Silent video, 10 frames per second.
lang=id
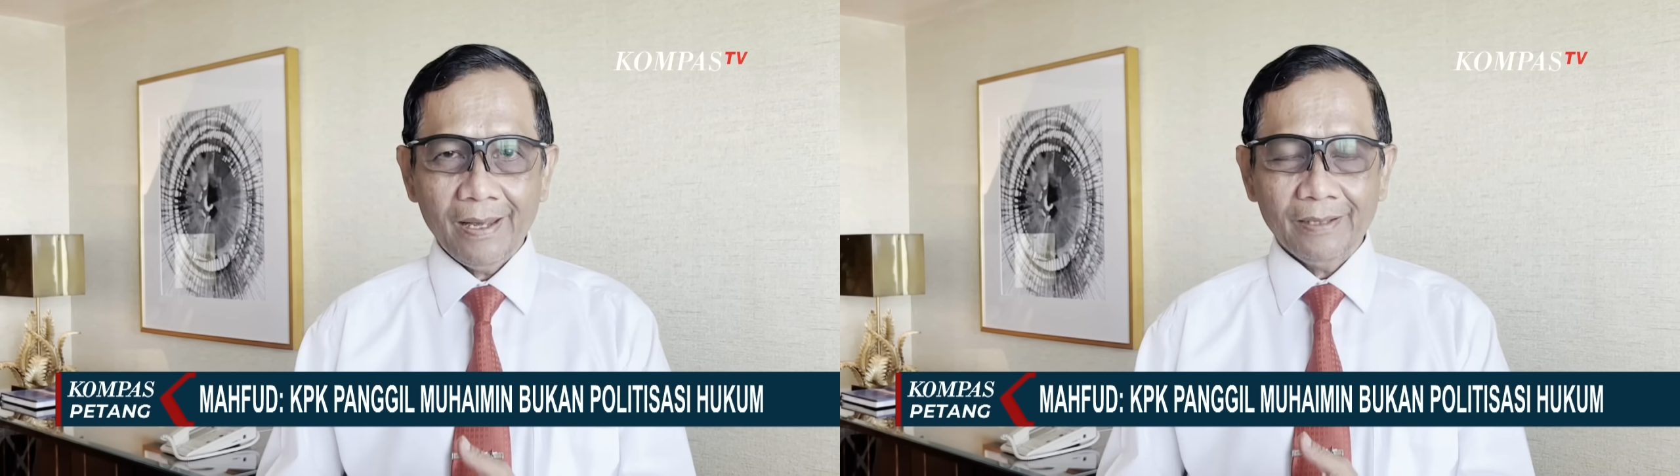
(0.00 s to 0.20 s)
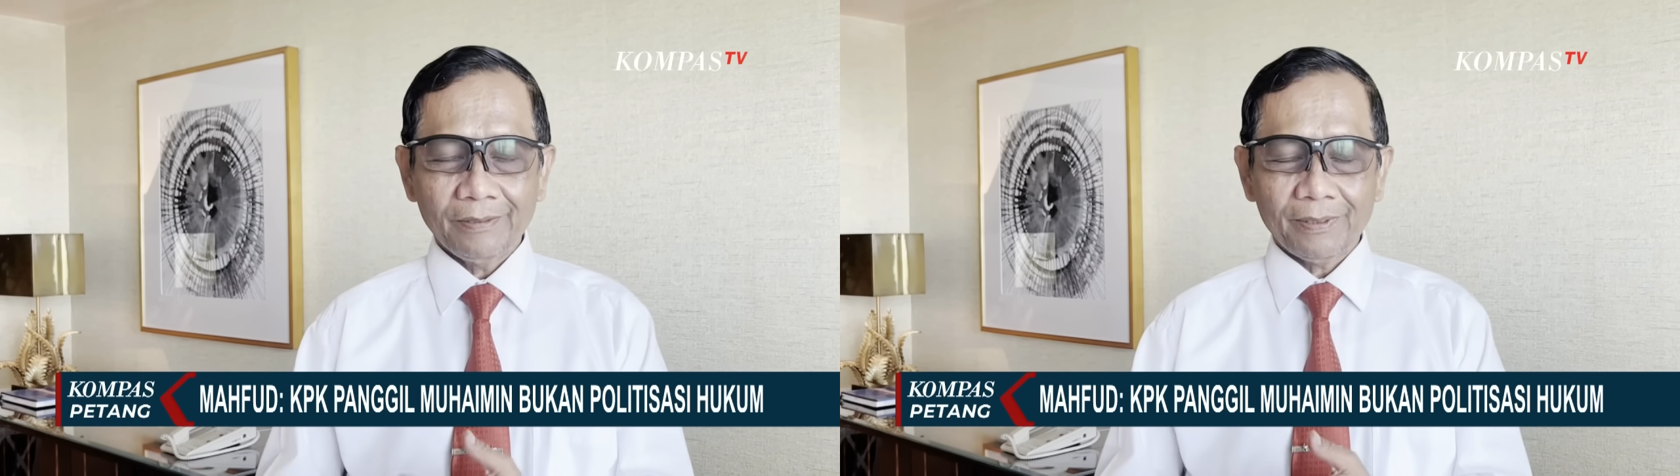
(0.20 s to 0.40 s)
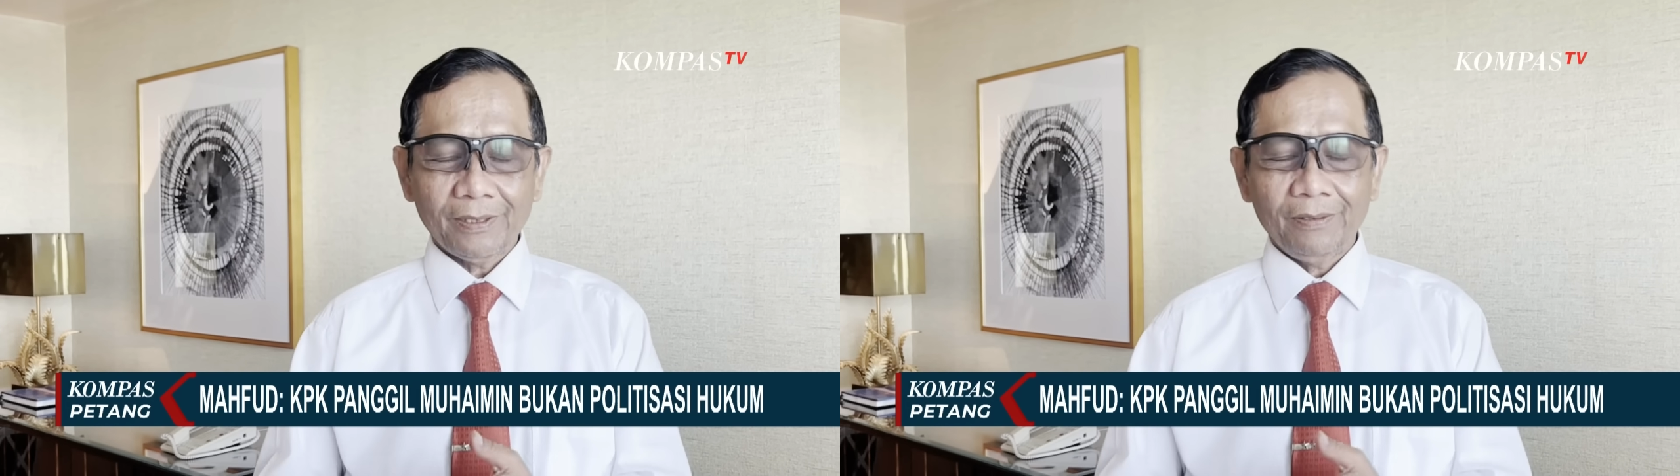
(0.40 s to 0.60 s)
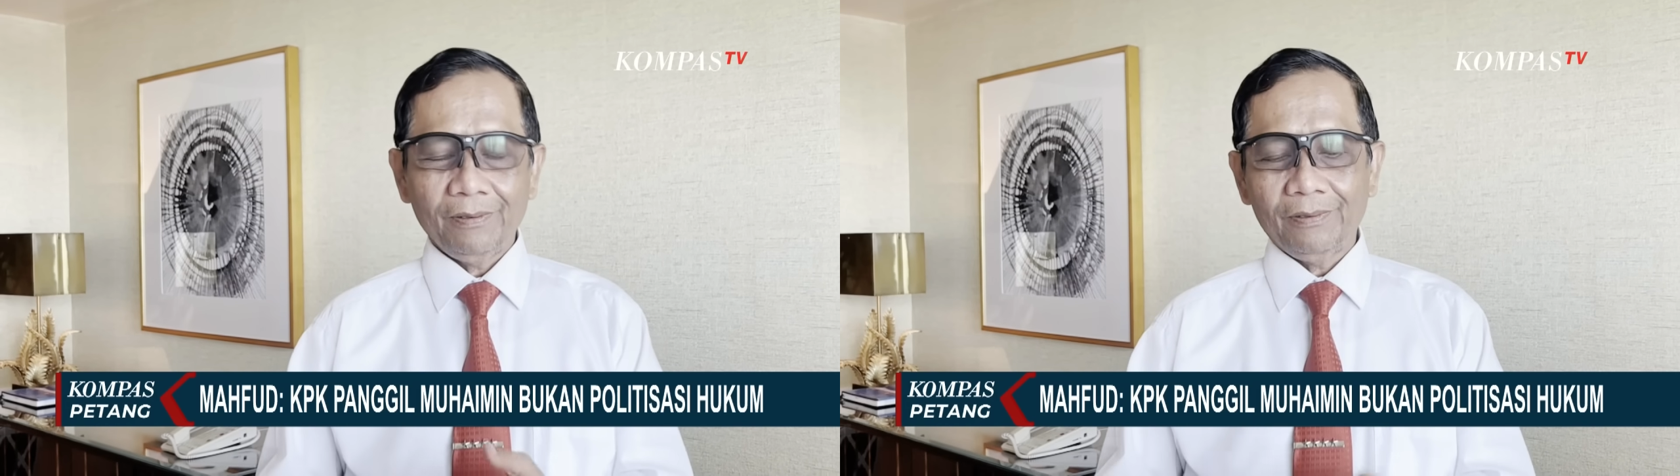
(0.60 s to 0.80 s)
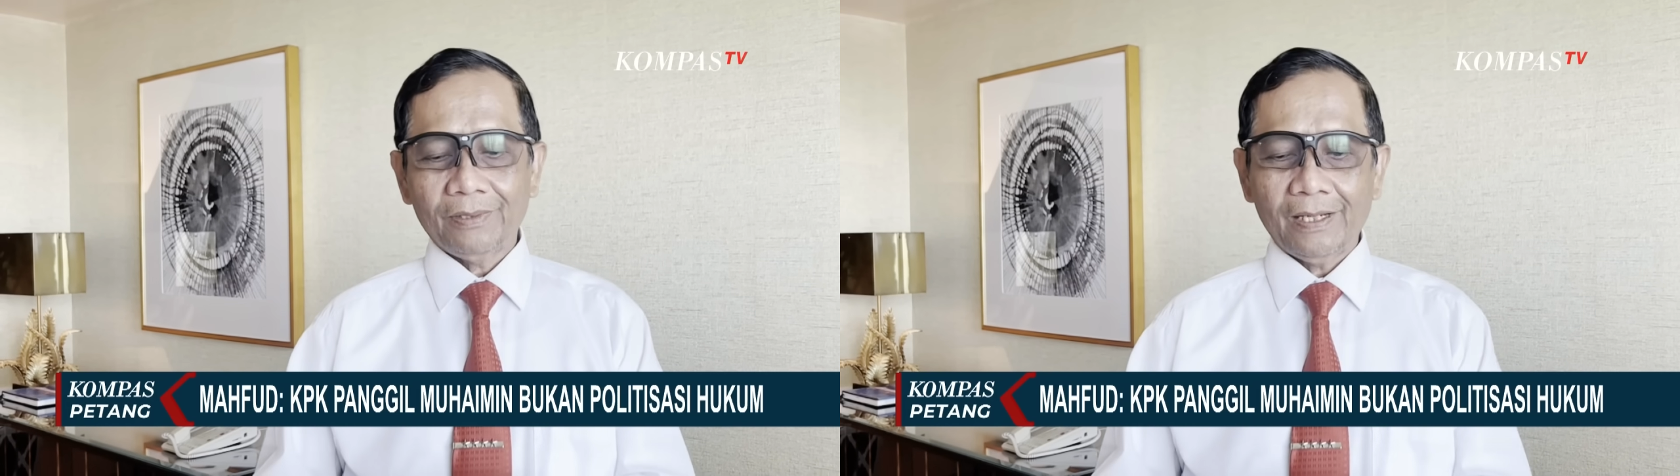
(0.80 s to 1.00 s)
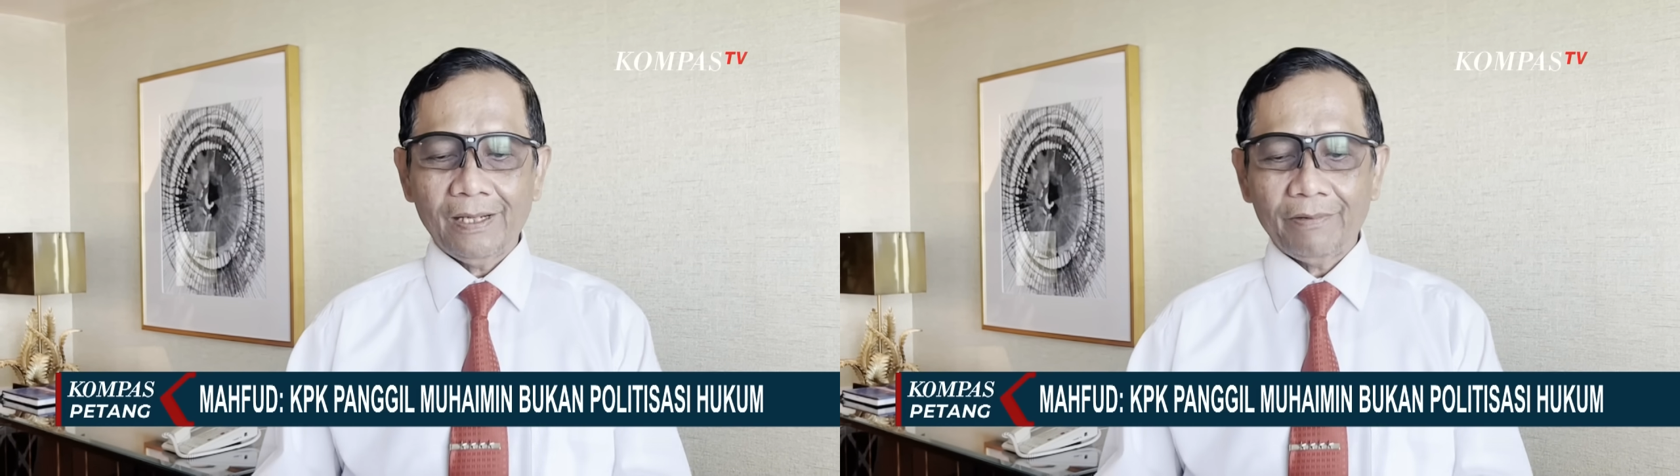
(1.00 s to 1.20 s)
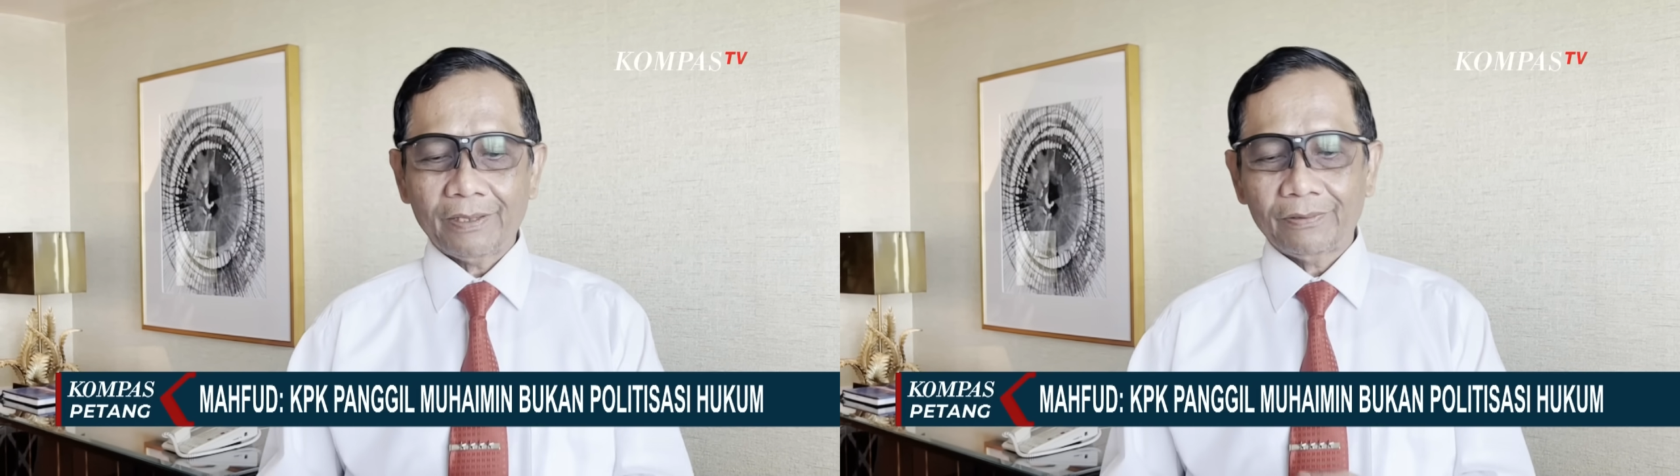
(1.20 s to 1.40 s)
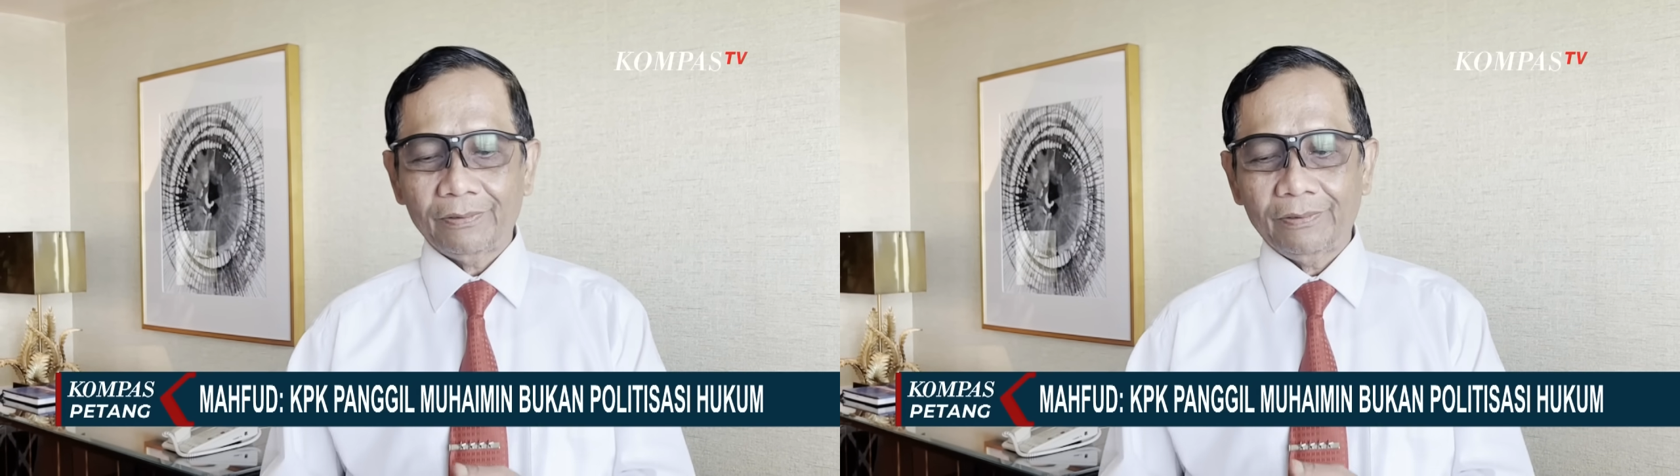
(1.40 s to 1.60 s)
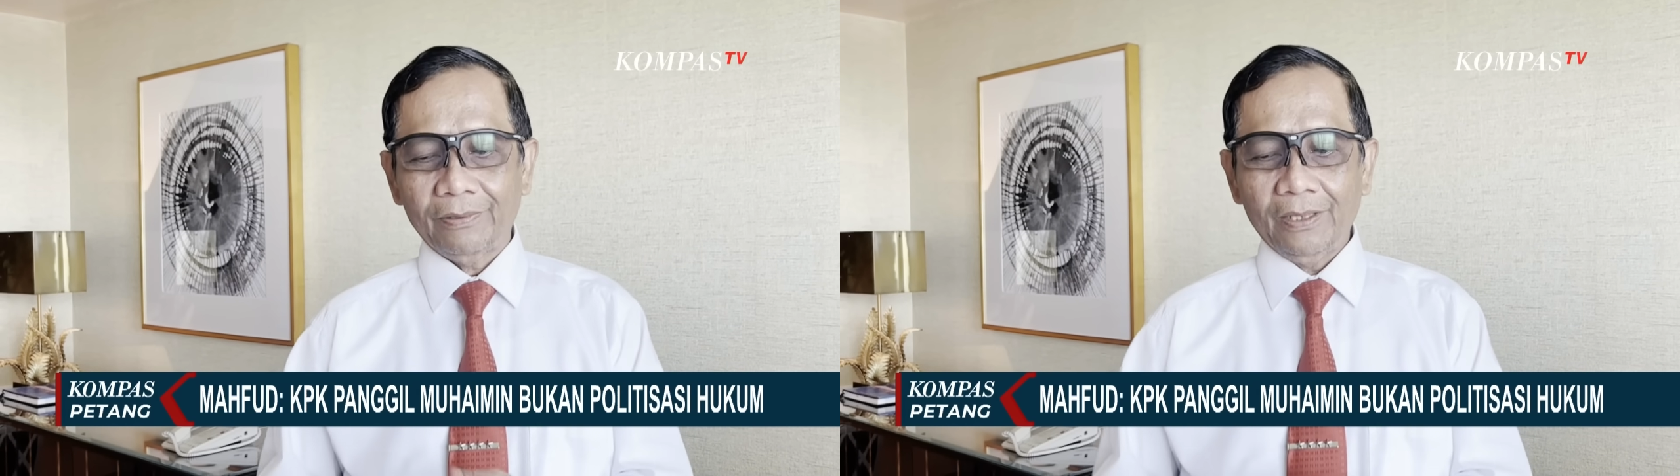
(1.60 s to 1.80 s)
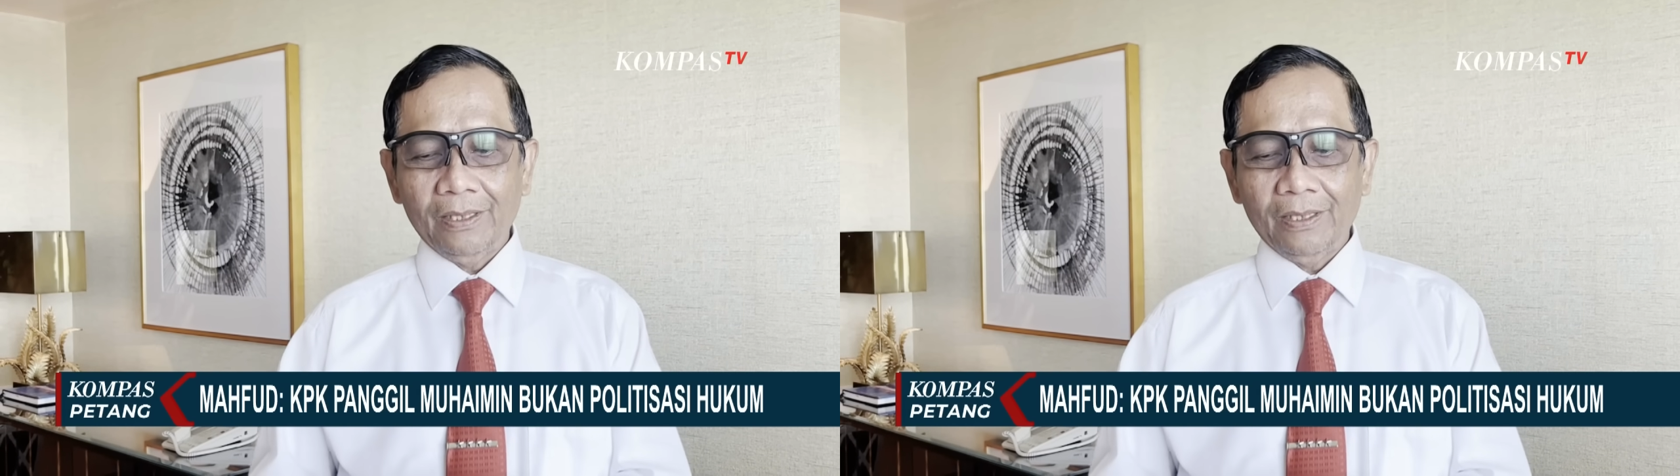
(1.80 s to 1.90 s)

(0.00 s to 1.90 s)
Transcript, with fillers: ya seperti dulu saya waktu